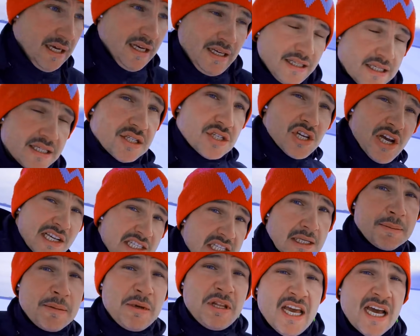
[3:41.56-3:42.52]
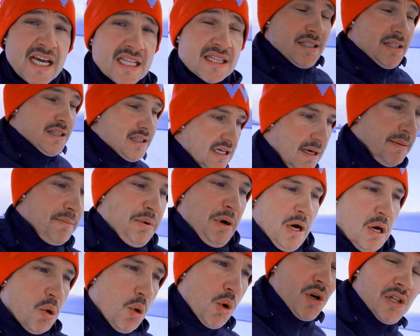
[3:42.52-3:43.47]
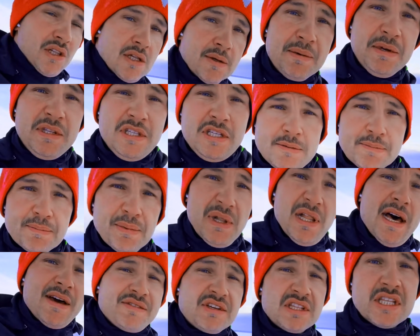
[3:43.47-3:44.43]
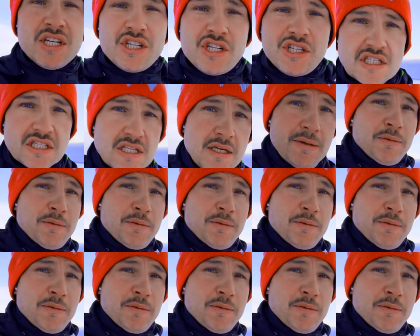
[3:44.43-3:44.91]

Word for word: Сейчас для меня это темп около 5,5-6